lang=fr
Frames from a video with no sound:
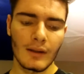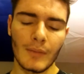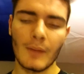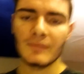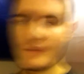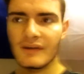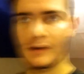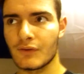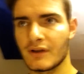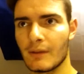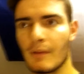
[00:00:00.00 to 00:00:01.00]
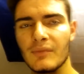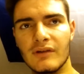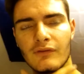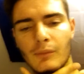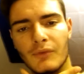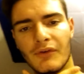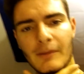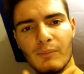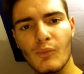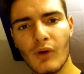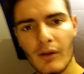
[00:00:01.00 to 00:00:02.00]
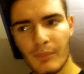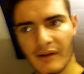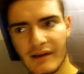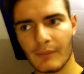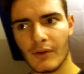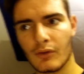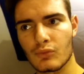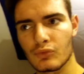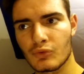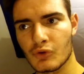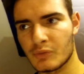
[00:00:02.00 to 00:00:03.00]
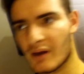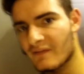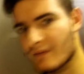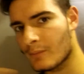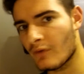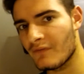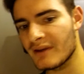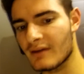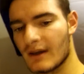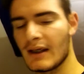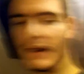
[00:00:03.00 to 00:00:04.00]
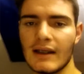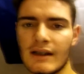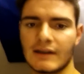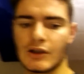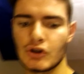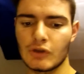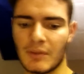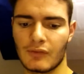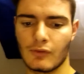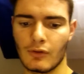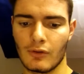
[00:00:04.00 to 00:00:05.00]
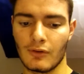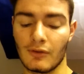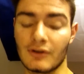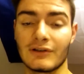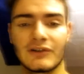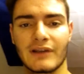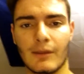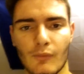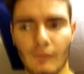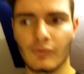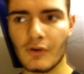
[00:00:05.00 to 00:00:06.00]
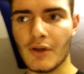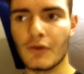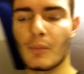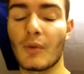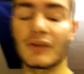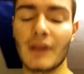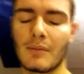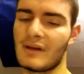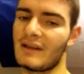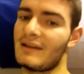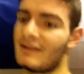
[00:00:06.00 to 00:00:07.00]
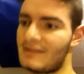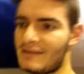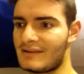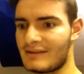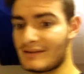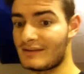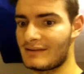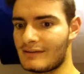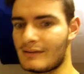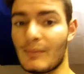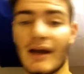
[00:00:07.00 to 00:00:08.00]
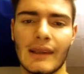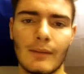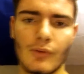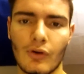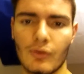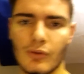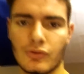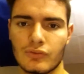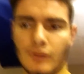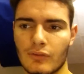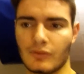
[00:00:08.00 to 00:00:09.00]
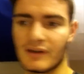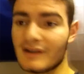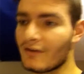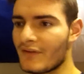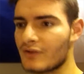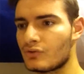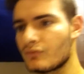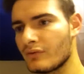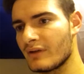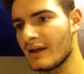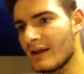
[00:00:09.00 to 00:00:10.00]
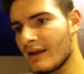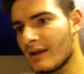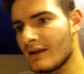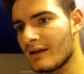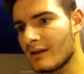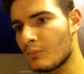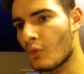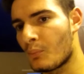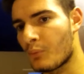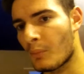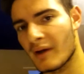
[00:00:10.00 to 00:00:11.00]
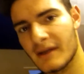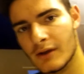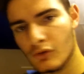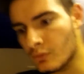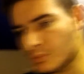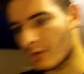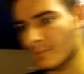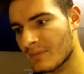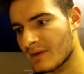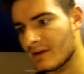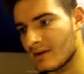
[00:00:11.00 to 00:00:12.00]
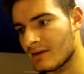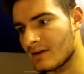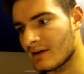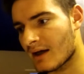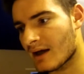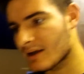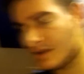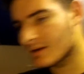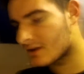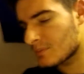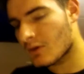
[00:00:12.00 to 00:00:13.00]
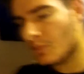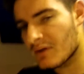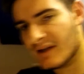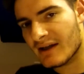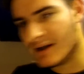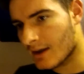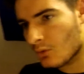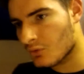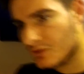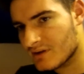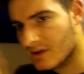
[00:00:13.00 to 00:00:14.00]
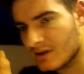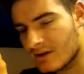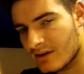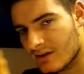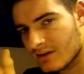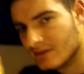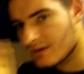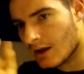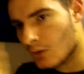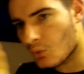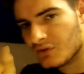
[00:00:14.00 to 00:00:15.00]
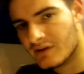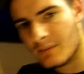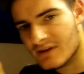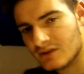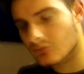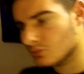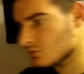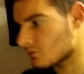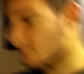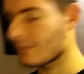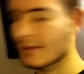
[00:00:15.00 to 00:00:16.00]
même si, je veux dire, même si vous m'entendez moi pas très bien, que je parle vraiment vite, c'est juste parce que j'enregistre avec mon ordinateur portable et c'est pas un gamer, quoi, tu vois. Donc, en fait, si tu veux, pour, pas qu'il coupe, il, il, je sais pas comment dire, il raccourcit, il, des petits trucs.